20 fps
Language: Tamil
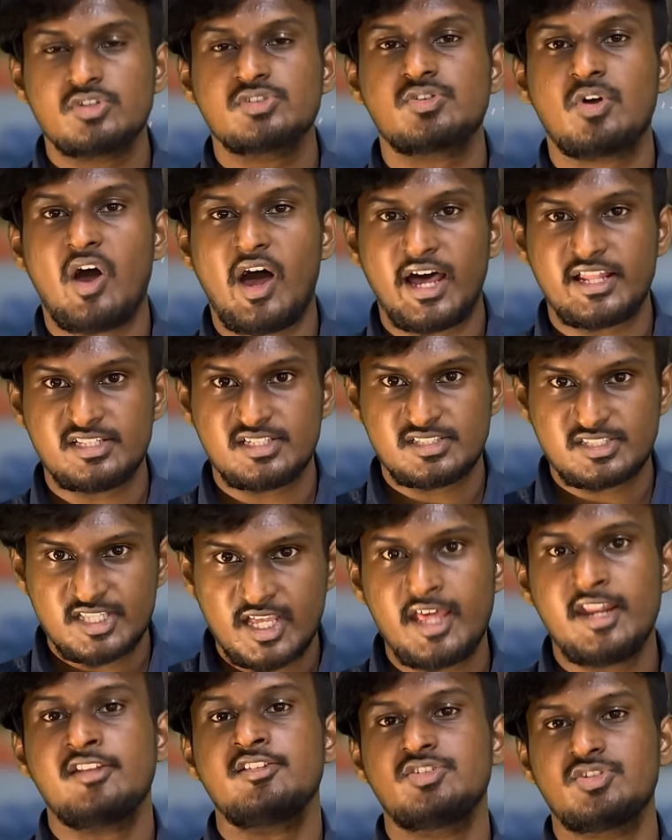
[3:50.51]
ஸோ அது
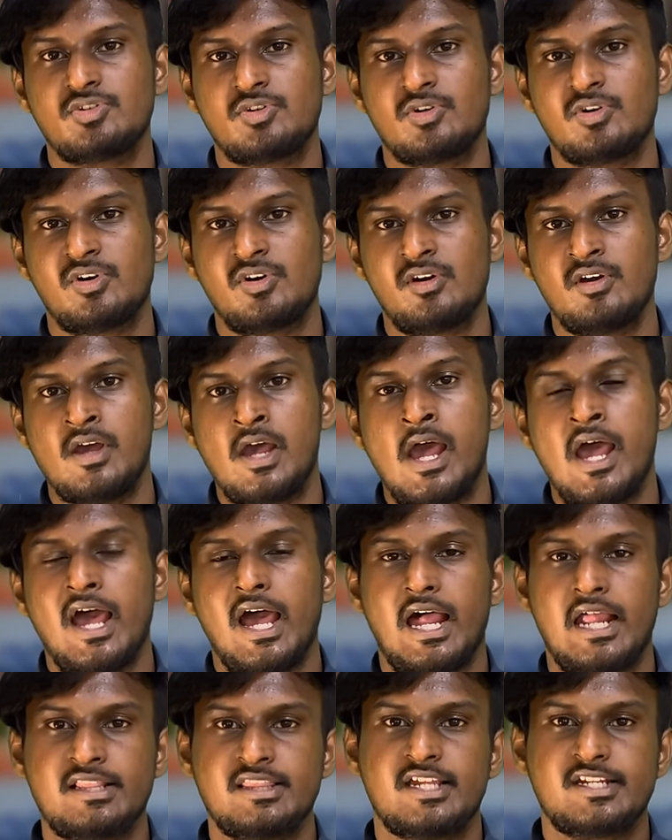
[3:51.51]
தெரிஞ்சும்
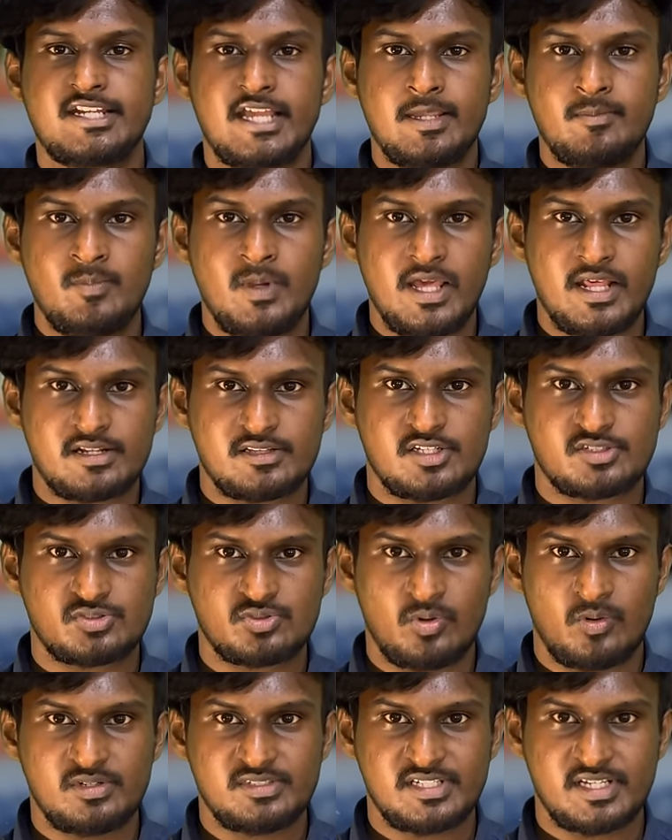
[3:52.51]
அந்த டைமில் இருந்த
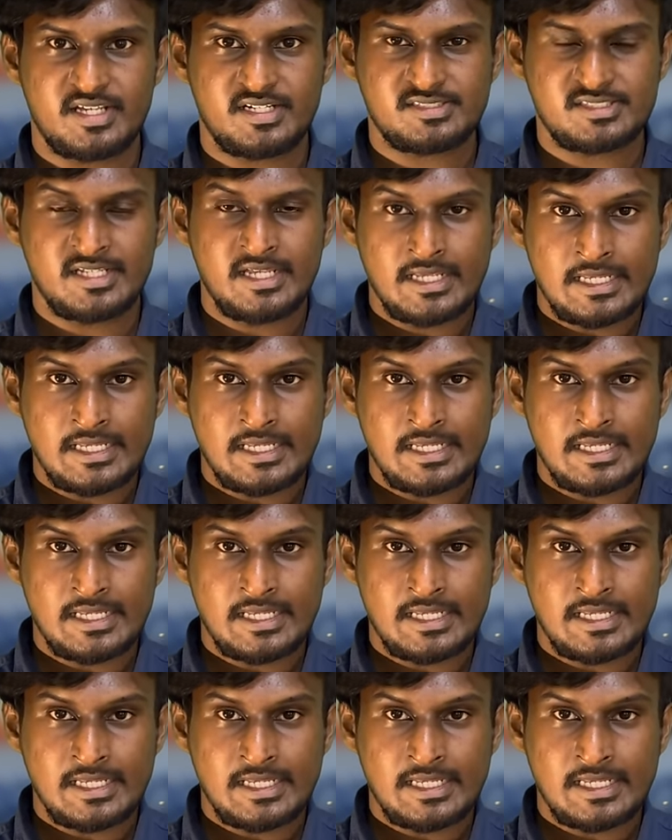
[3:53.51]
சோல்ஜர்ஸ்